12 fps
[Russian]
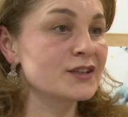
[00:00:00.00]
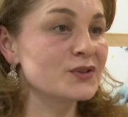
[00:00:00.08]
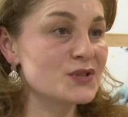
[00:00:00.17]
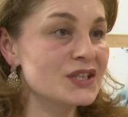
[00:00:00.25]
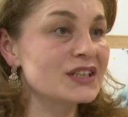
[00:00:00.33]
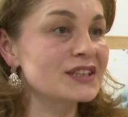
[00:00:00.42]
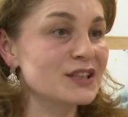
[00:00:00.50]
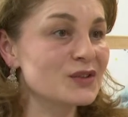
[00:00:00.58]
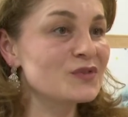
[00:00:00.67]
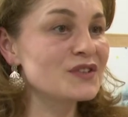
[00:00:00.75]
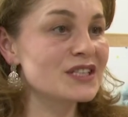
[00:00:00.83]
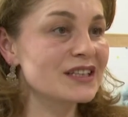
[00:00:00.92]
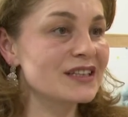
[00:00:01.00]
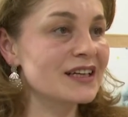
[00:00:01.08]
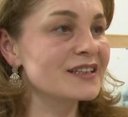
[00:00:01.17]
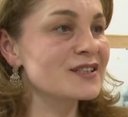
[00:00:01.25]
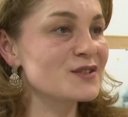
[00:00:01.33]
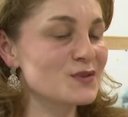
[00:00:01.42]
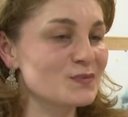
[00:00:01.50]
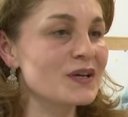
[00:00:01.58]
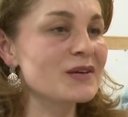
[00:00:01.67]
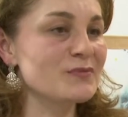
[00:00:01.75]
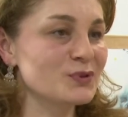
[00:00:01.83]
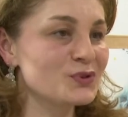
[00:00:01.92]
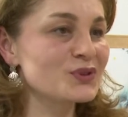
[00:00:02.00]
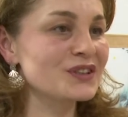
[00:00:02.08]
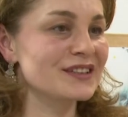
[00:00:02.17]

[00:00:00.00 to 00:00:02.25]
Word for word: То есть, когда увидят танец, поймут,